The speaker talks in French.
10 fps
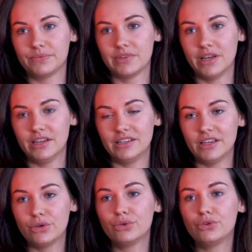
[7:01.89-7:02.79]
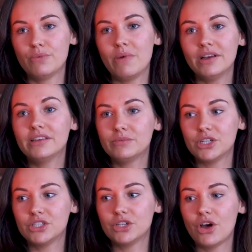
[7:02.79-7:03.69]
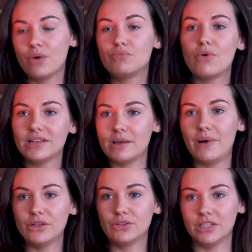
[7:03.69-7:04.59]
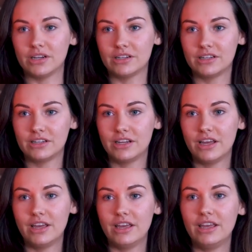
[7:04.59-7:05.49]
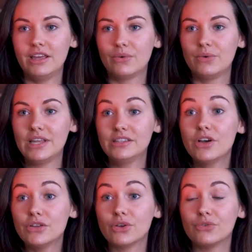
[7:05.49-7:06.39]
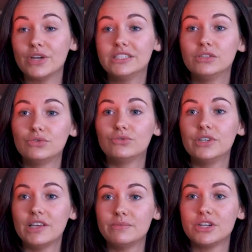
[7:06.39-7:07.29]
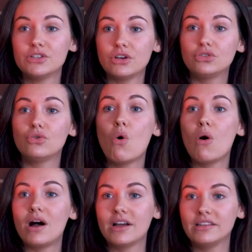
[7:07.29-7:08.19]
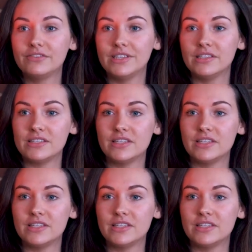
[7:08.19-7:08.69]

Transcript: C'est-à-dire que demain, Game Changer pourra t'appartenir. Et on les donne en fait. Si tu fais Game Changer, tu auras un NFT.